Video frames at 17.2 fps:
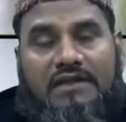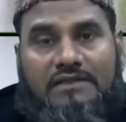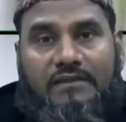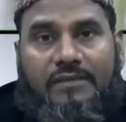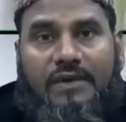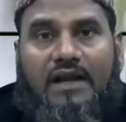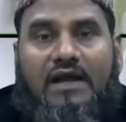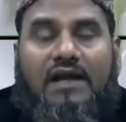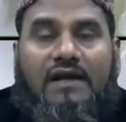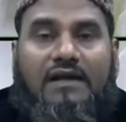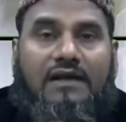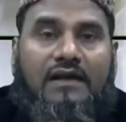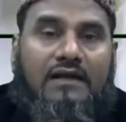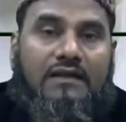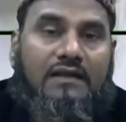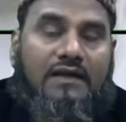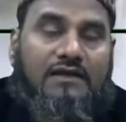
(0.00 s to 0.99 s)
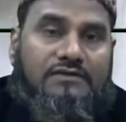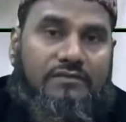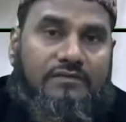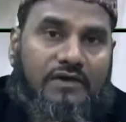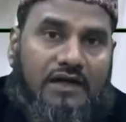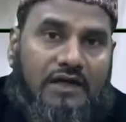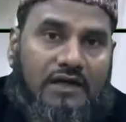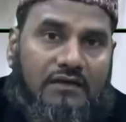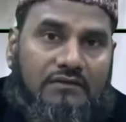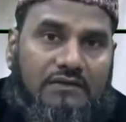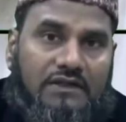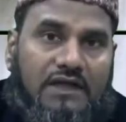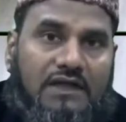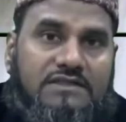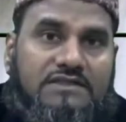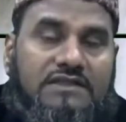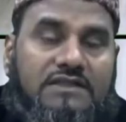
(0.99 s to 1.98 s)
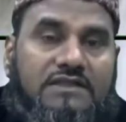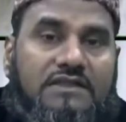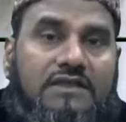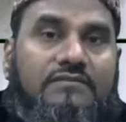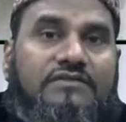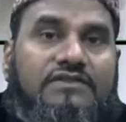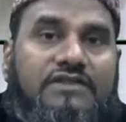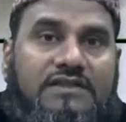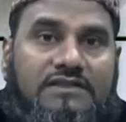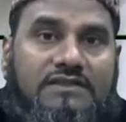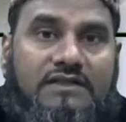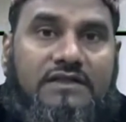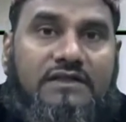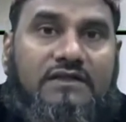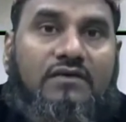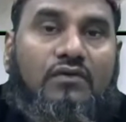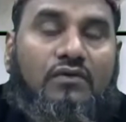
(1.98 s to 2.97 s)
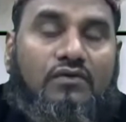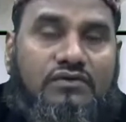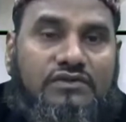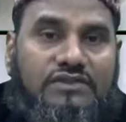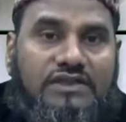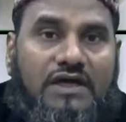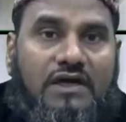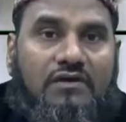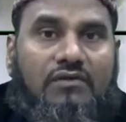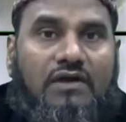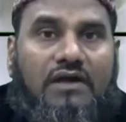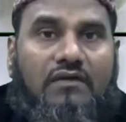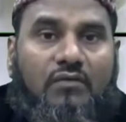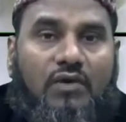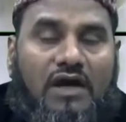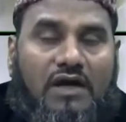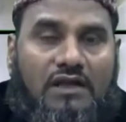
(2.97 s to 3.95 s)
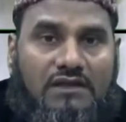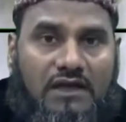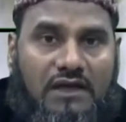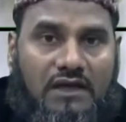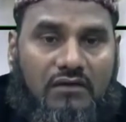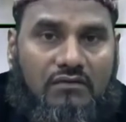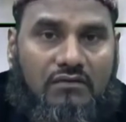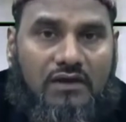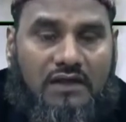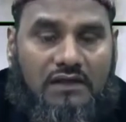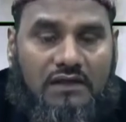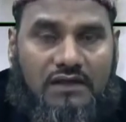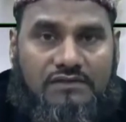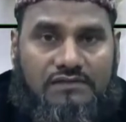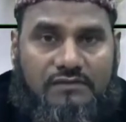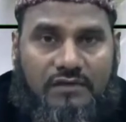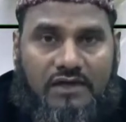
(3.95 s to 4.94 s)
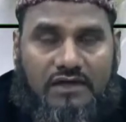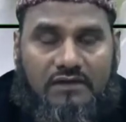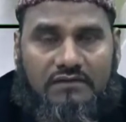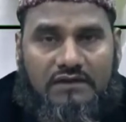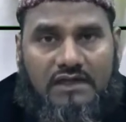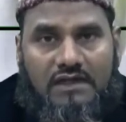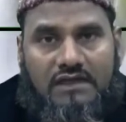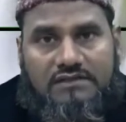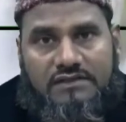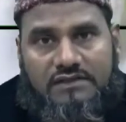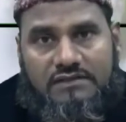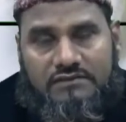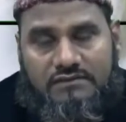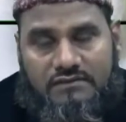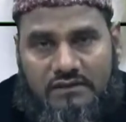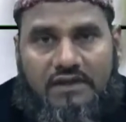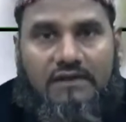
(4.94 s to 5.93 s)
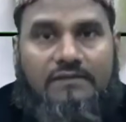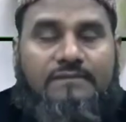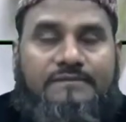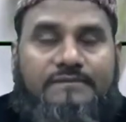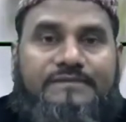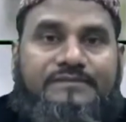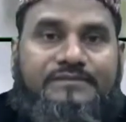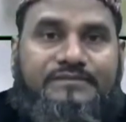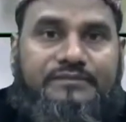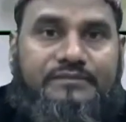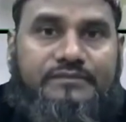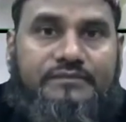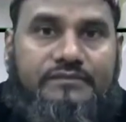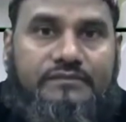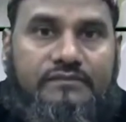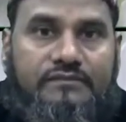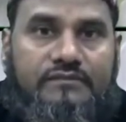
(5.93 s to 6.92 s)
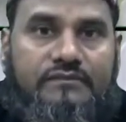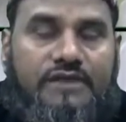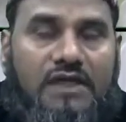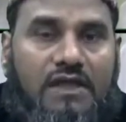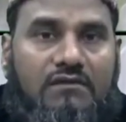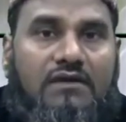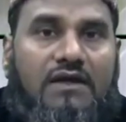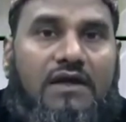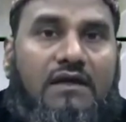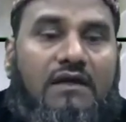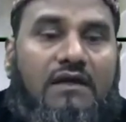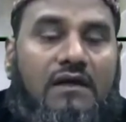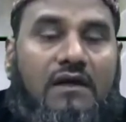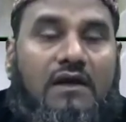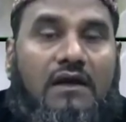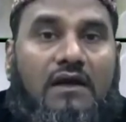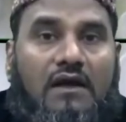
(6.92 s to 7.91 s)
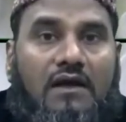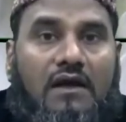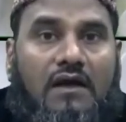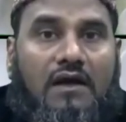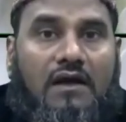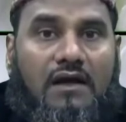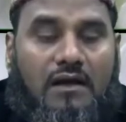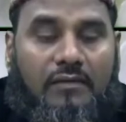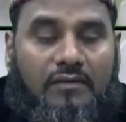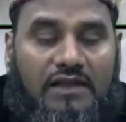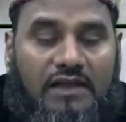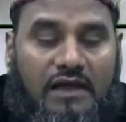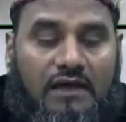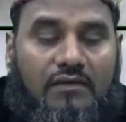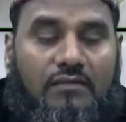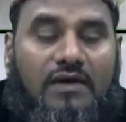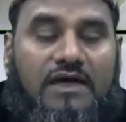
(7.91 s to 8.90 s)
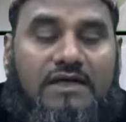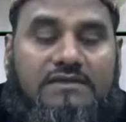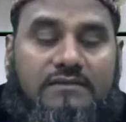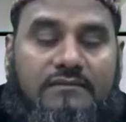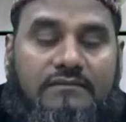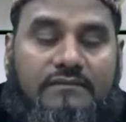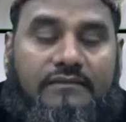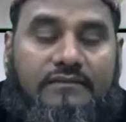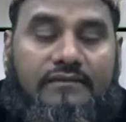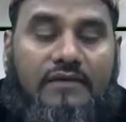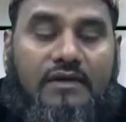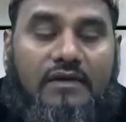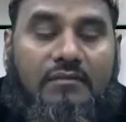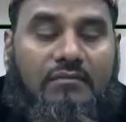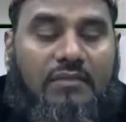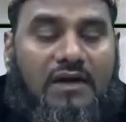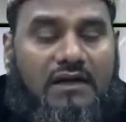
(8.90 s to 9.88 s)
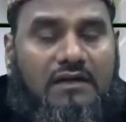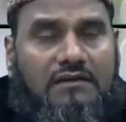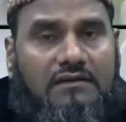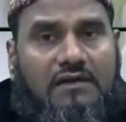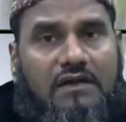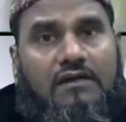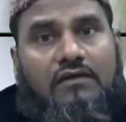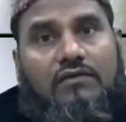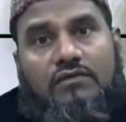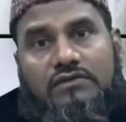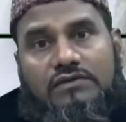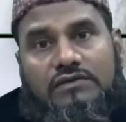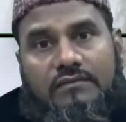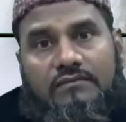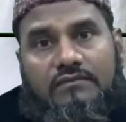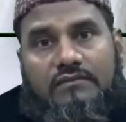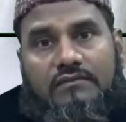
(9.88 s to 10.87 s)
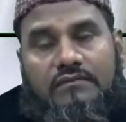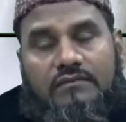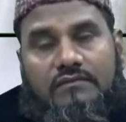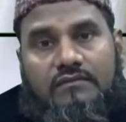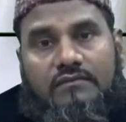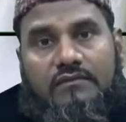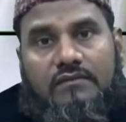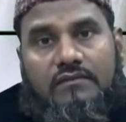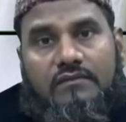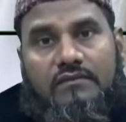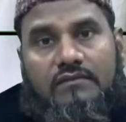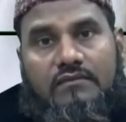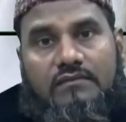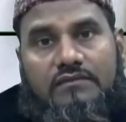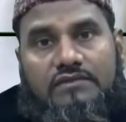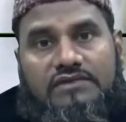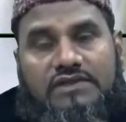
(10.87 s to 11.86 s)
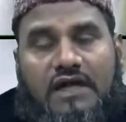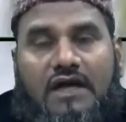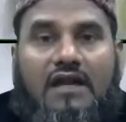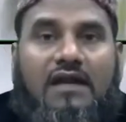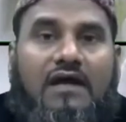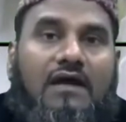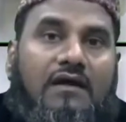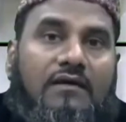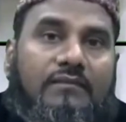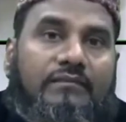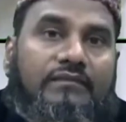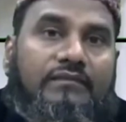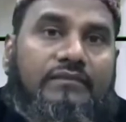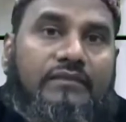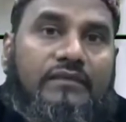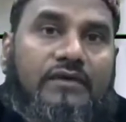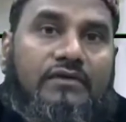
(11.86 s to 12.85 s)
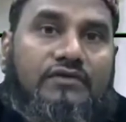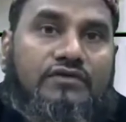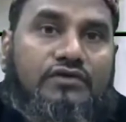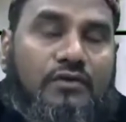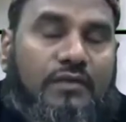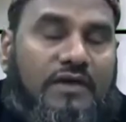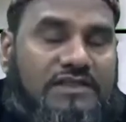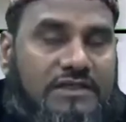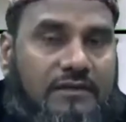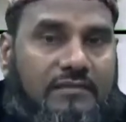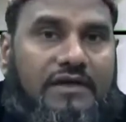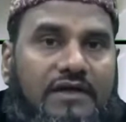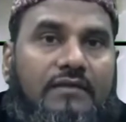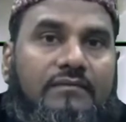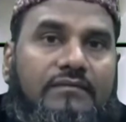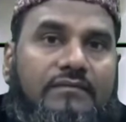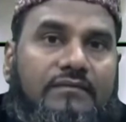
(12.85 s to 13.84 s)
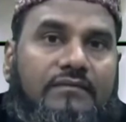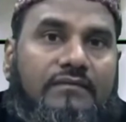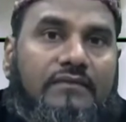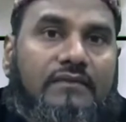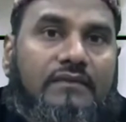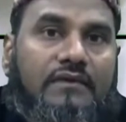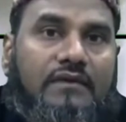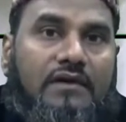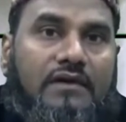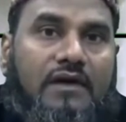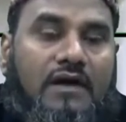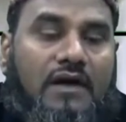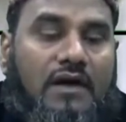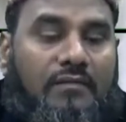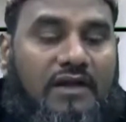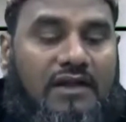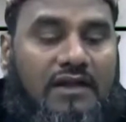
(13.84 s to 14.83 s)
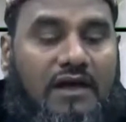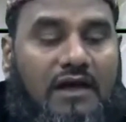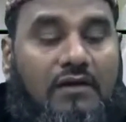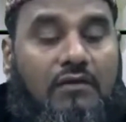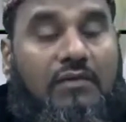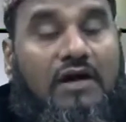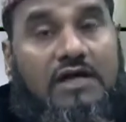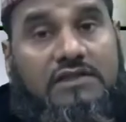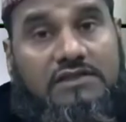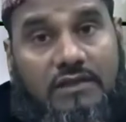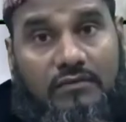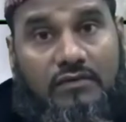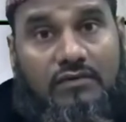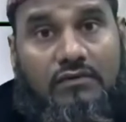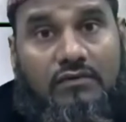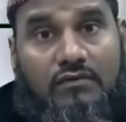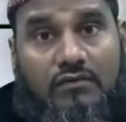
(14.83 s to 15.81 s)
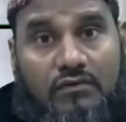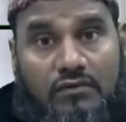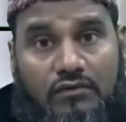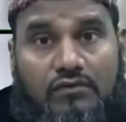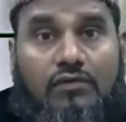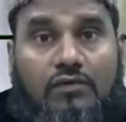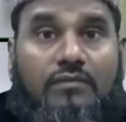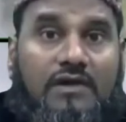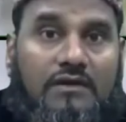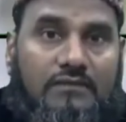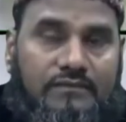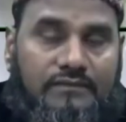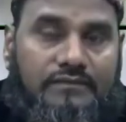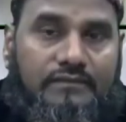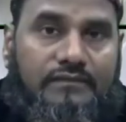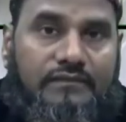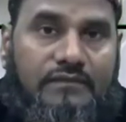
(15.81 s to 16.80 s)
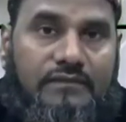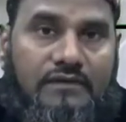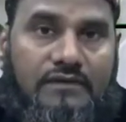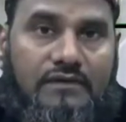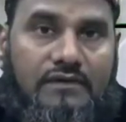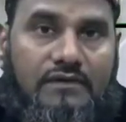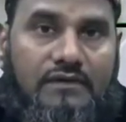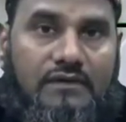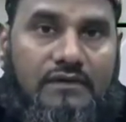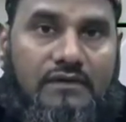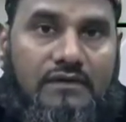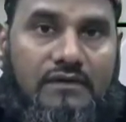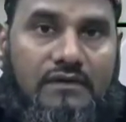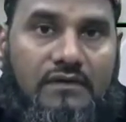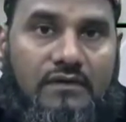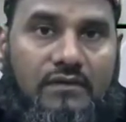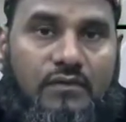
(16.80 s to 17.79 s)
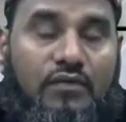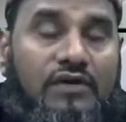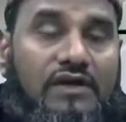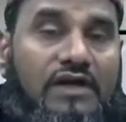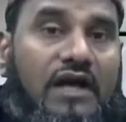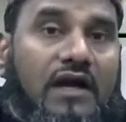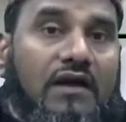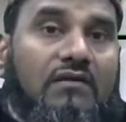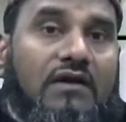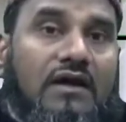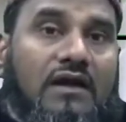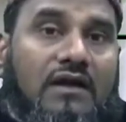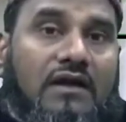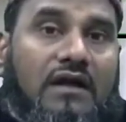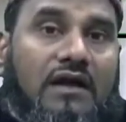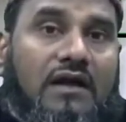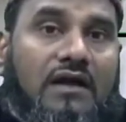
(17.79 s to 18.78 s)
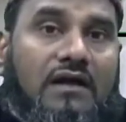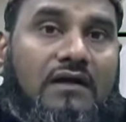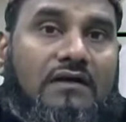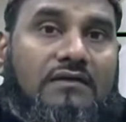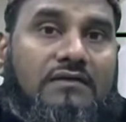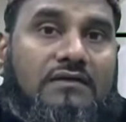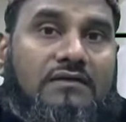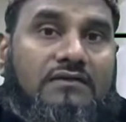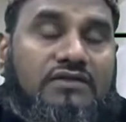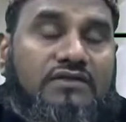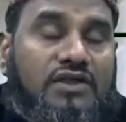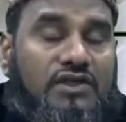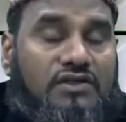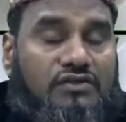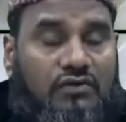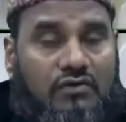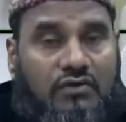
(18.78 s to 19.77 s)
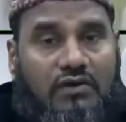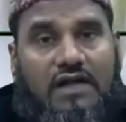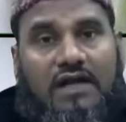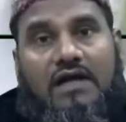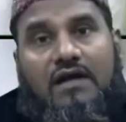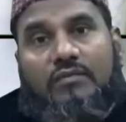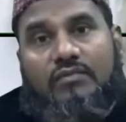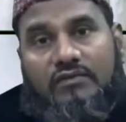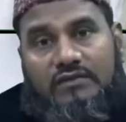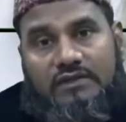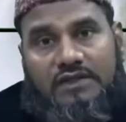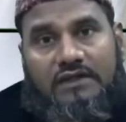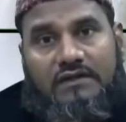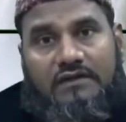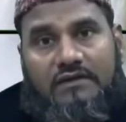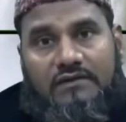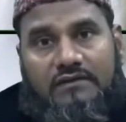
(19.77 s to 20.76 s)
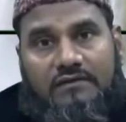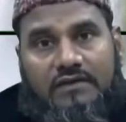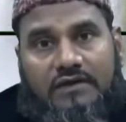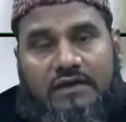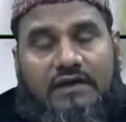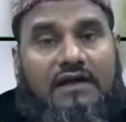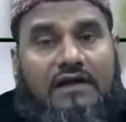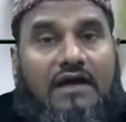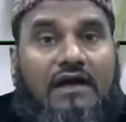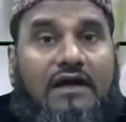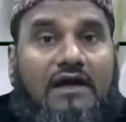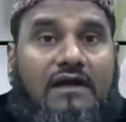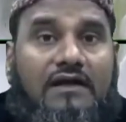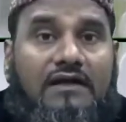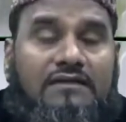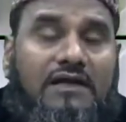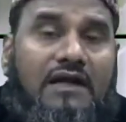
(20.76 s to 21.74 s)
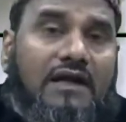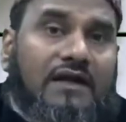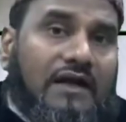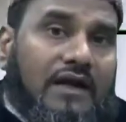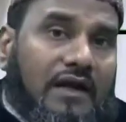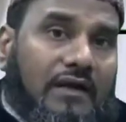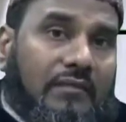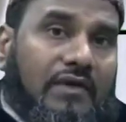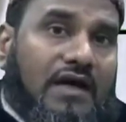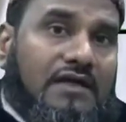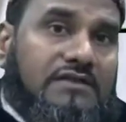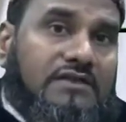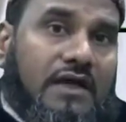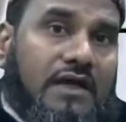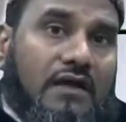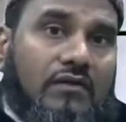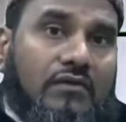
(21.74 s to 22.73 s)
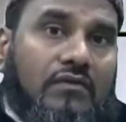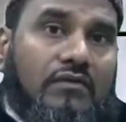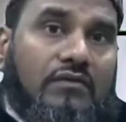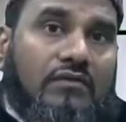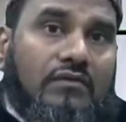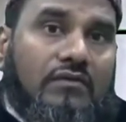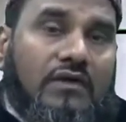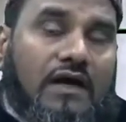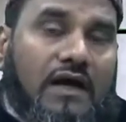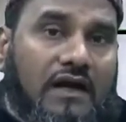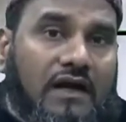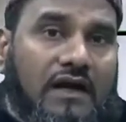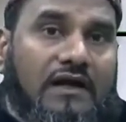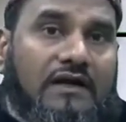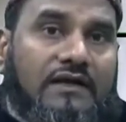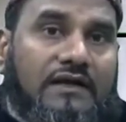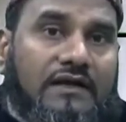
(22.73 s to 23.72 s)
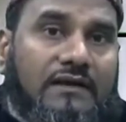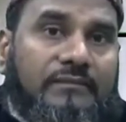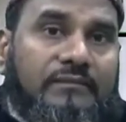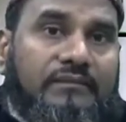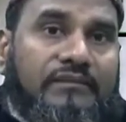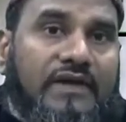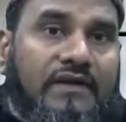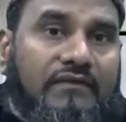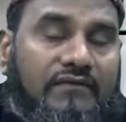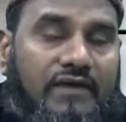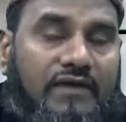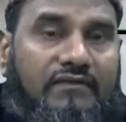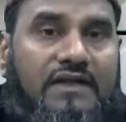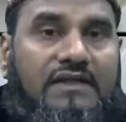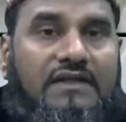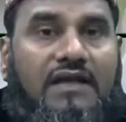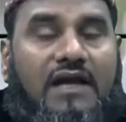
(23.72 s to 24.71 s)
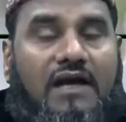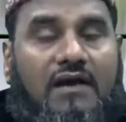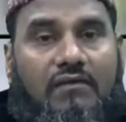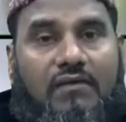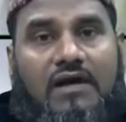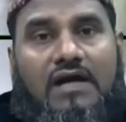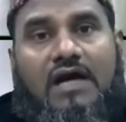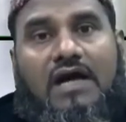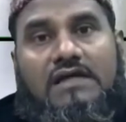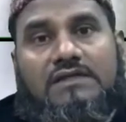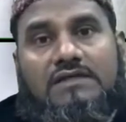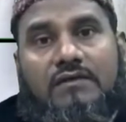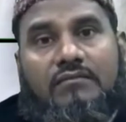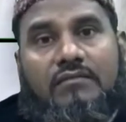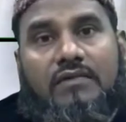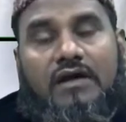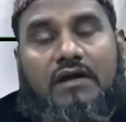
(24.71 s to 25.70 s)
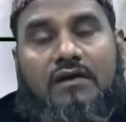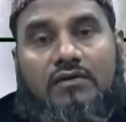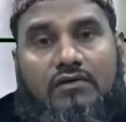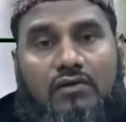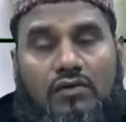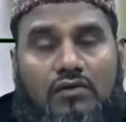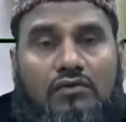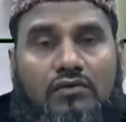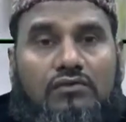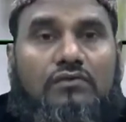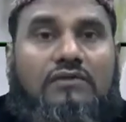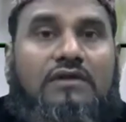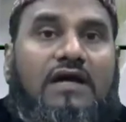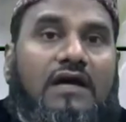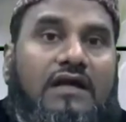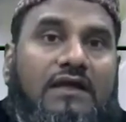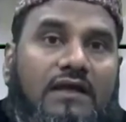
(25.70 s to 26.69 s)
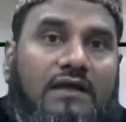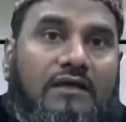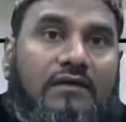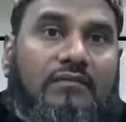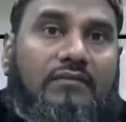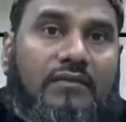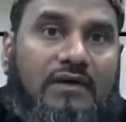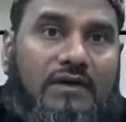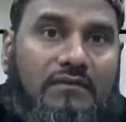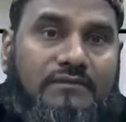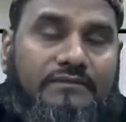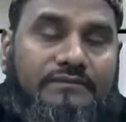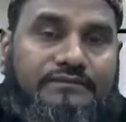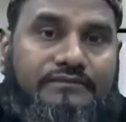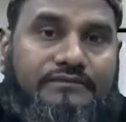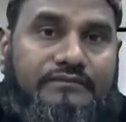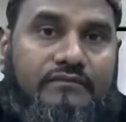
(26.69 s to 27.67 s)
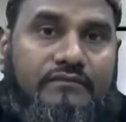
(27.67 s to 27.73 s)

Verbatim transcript: ప్రతిఫలాన్ని అల్లాహ్ సుబానహతల సిద్ధం చేసి ఉంచాడు అన్న వాగ్దానం కూడా అల్లాహ్ సుబానహతల చేస్తున్నాడు కనుక రమదాను మాసం మనందరి కోసం చాలా శుభ సమయం రమదాను మాసంలో ఉంటూ మనం పుణ్యాలు గనక చేసుకోలేకపోతే ఇంకా ఇతర ఏ మాసాల్లోనూ అలాంటి వ్యవధి అవకాశం మనకు దొరుకుతుందా అని మనం